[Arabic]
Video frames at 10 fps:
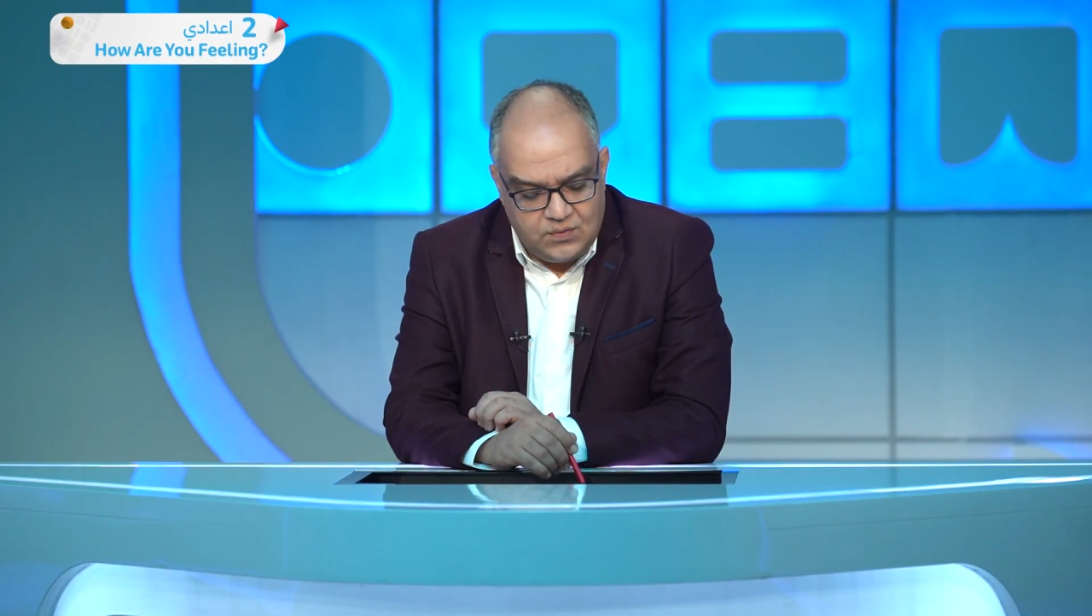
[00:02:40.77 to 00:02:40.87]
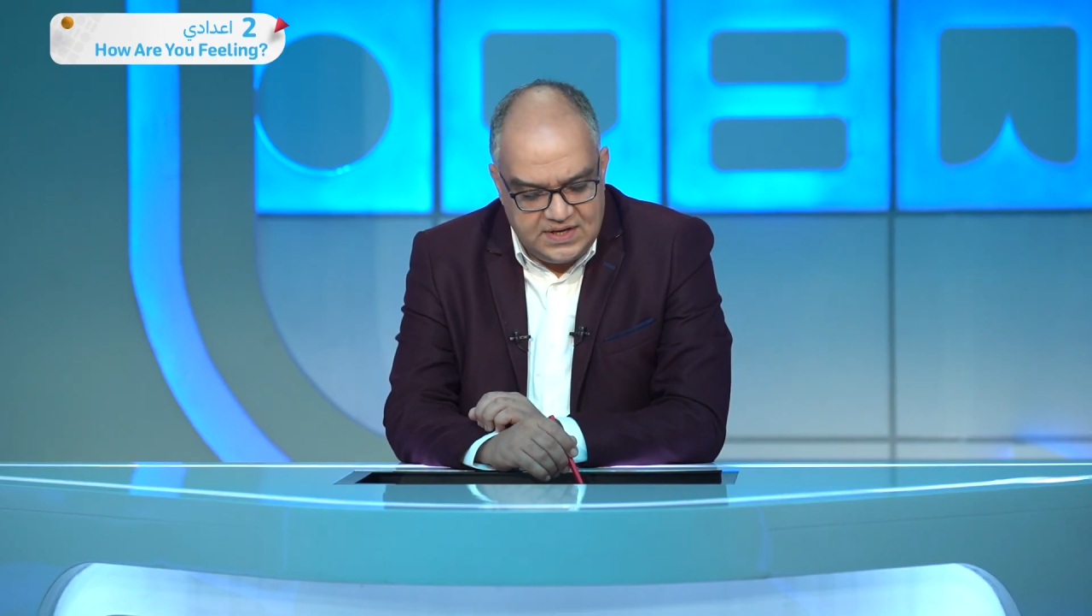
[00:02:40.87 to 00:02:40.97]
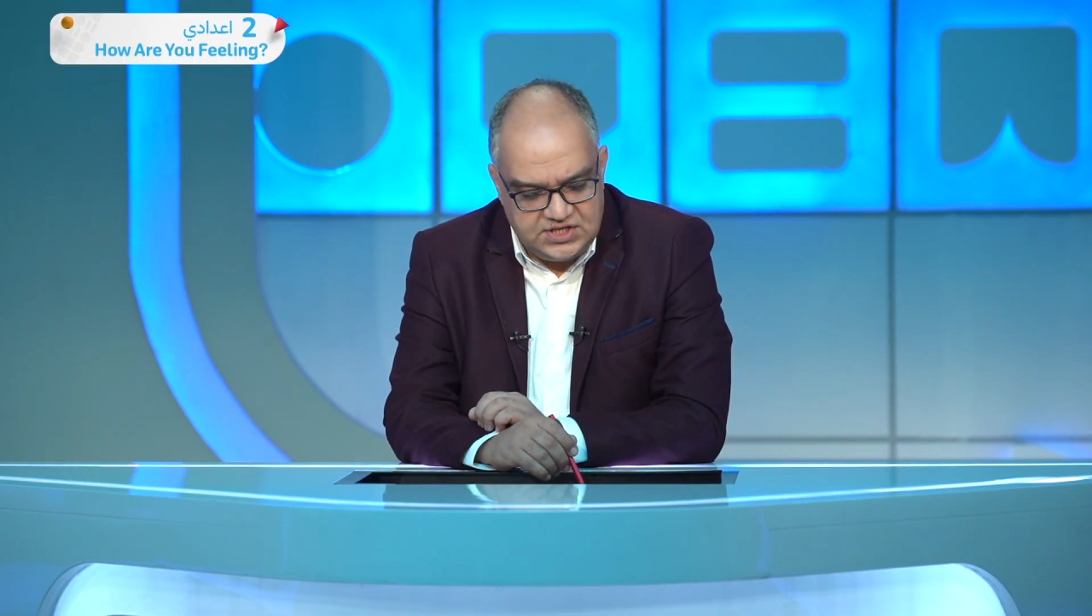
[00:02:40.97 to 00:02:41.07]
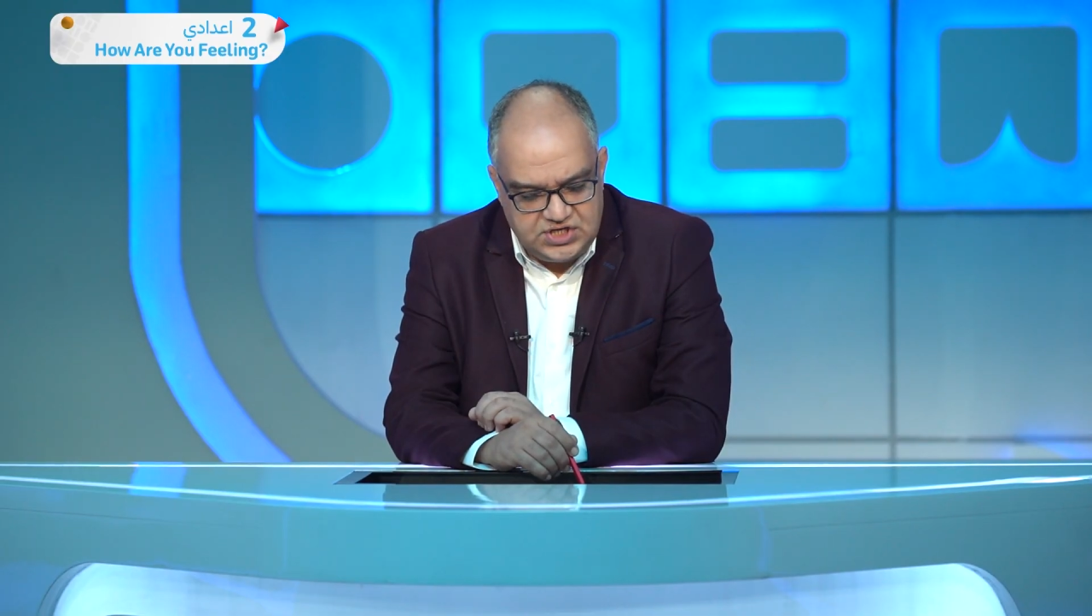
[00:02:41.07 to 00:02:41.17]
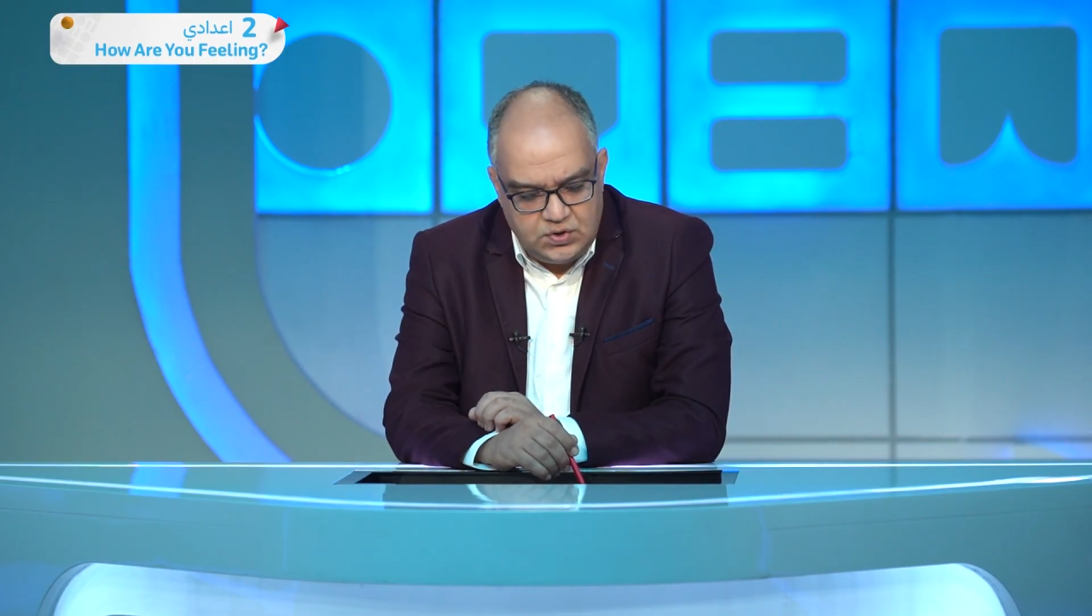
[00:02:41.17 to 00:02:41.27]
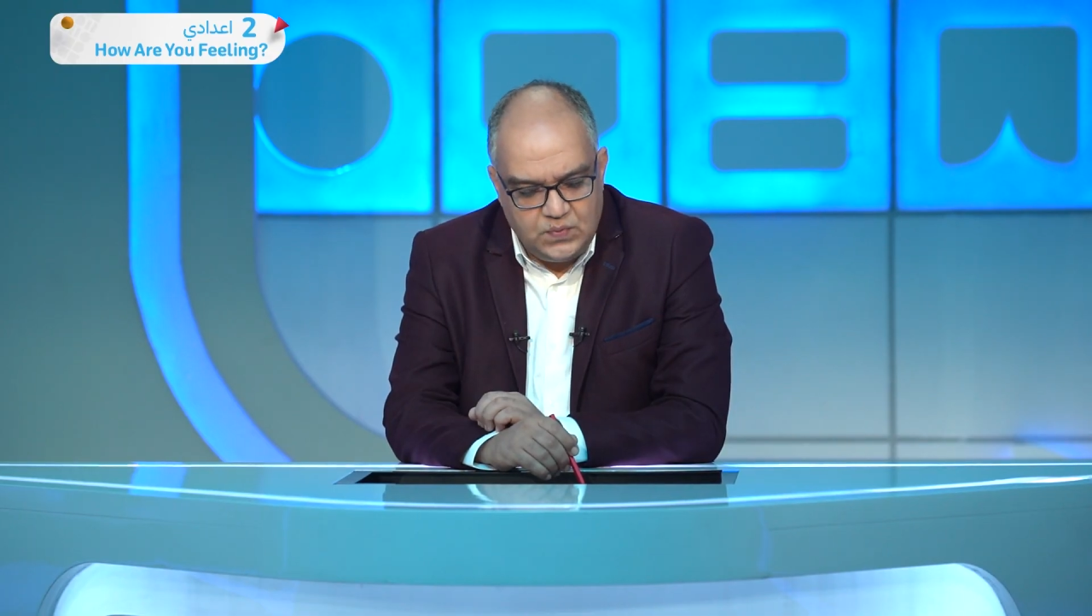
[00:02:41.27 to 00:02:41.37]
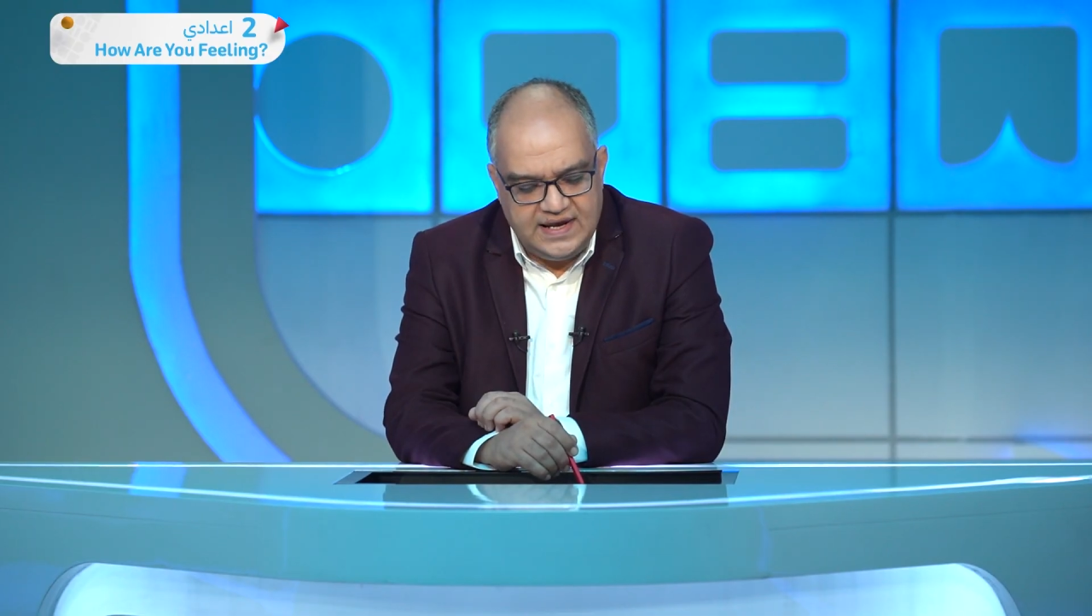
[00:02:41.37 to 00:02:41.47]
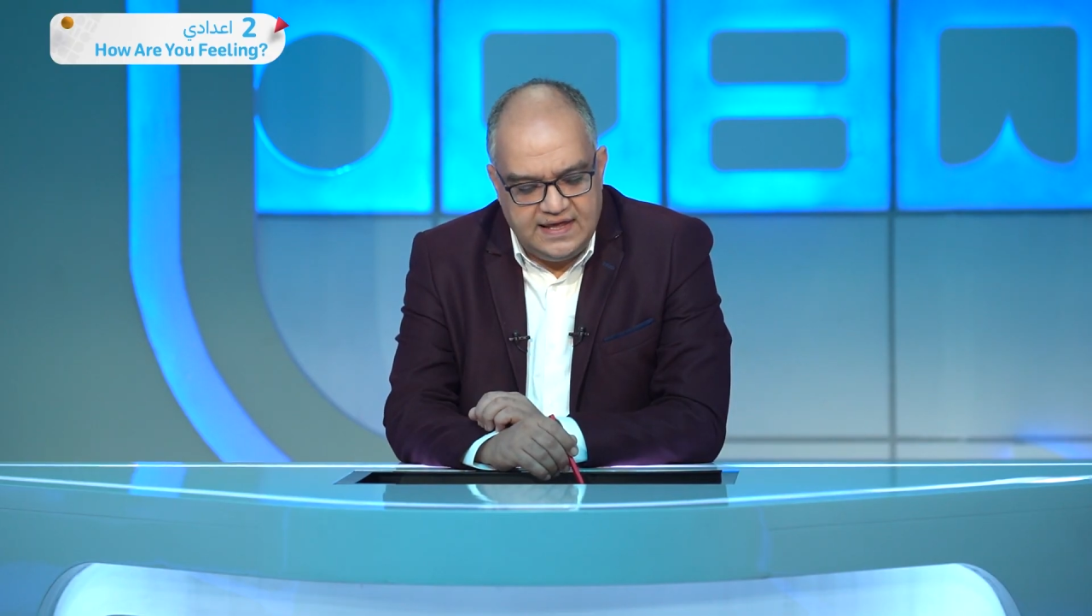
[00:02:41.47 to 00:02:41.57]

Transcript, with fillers: وانجي وي